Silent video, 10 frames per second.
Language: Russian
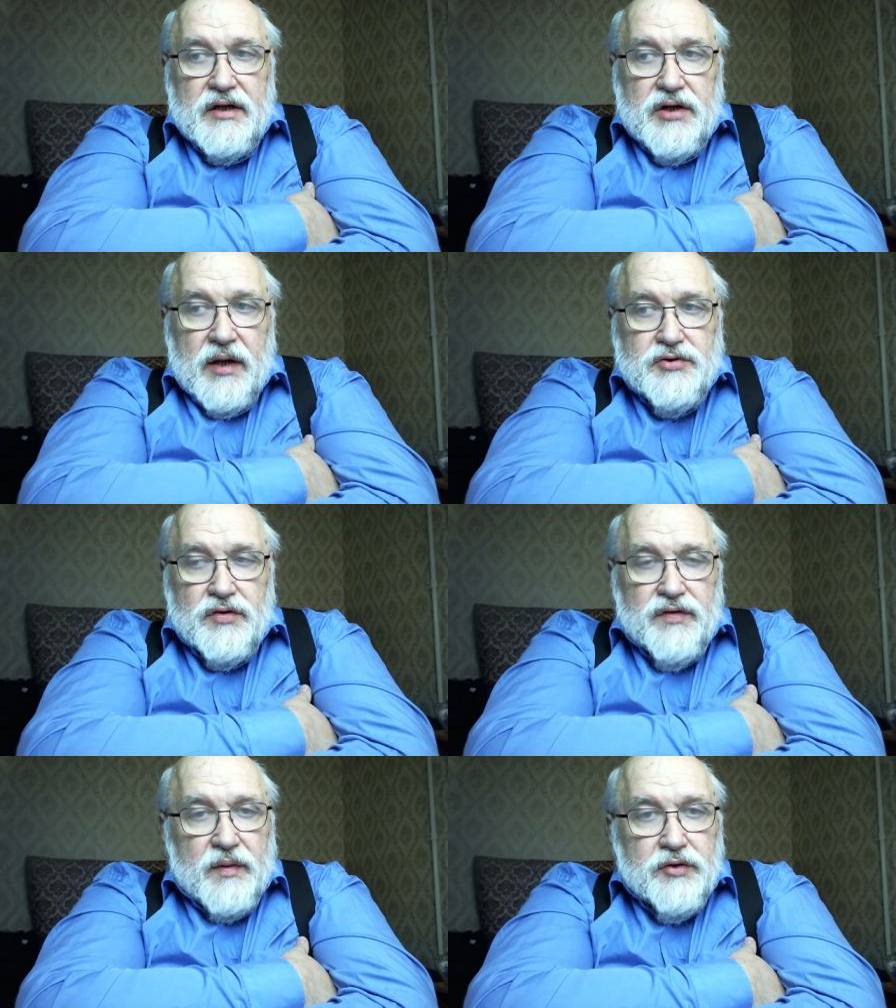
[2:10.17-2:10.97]
тем,
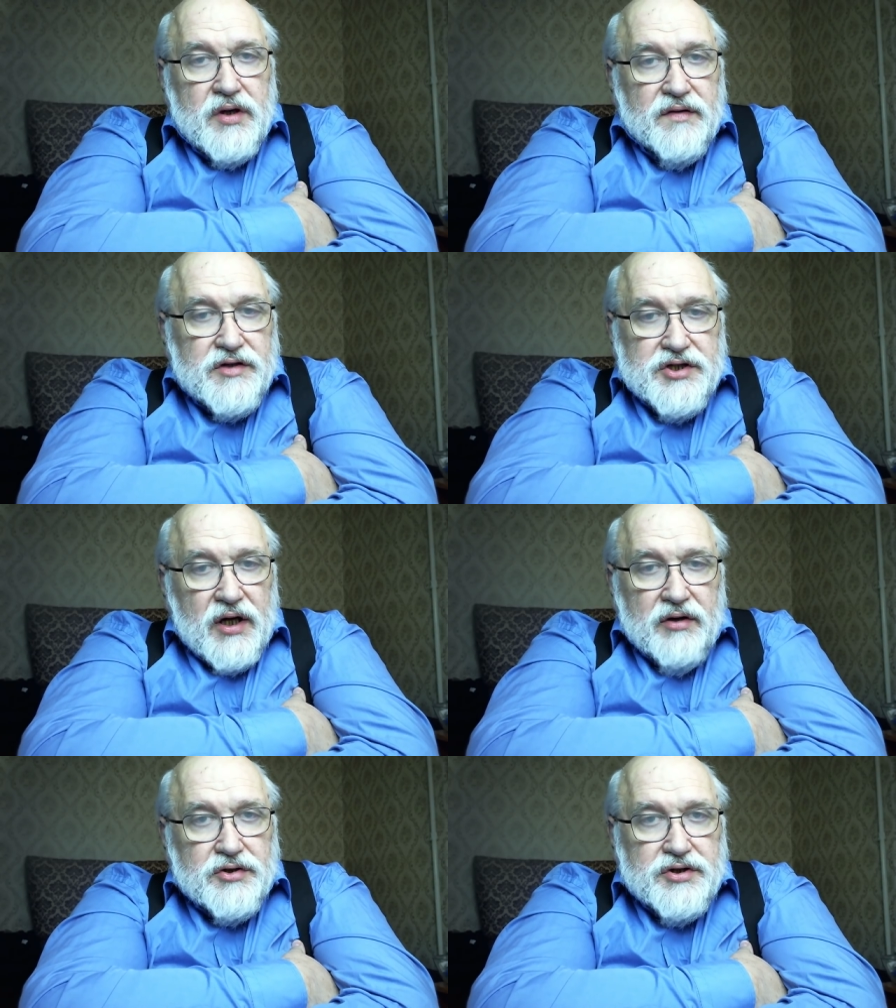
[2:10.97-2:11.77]
что во многих
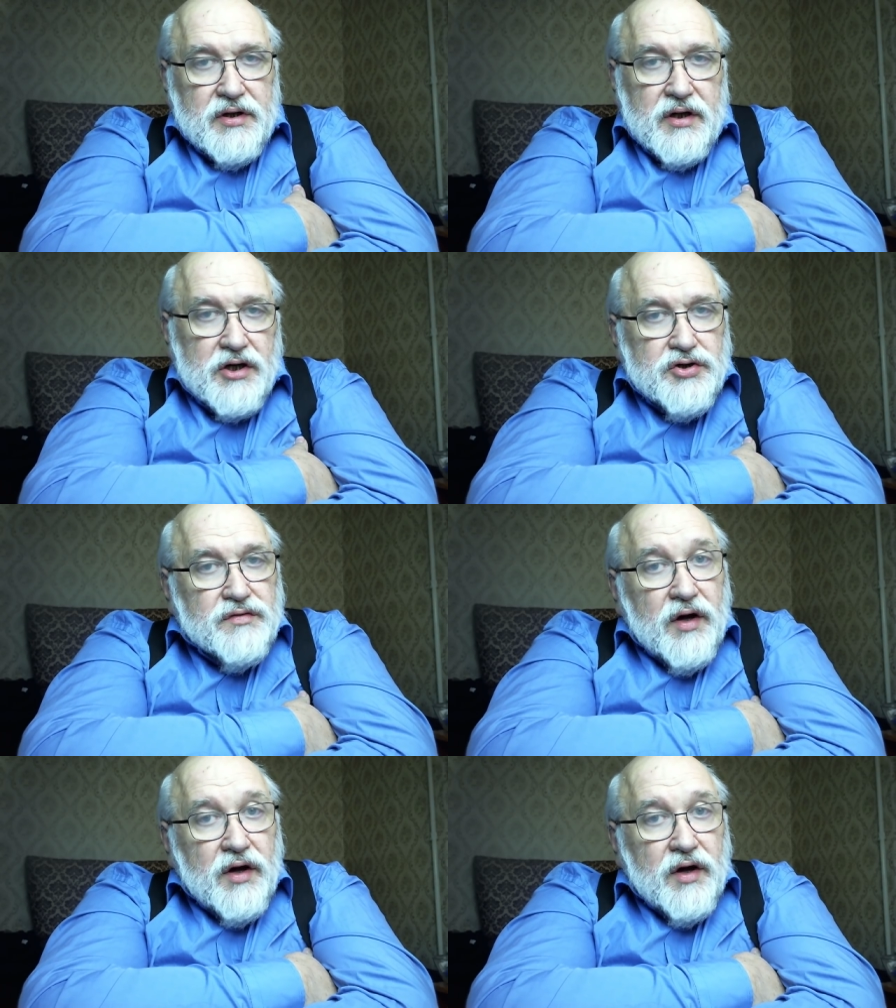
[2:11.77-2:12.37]
вещах очень хорошо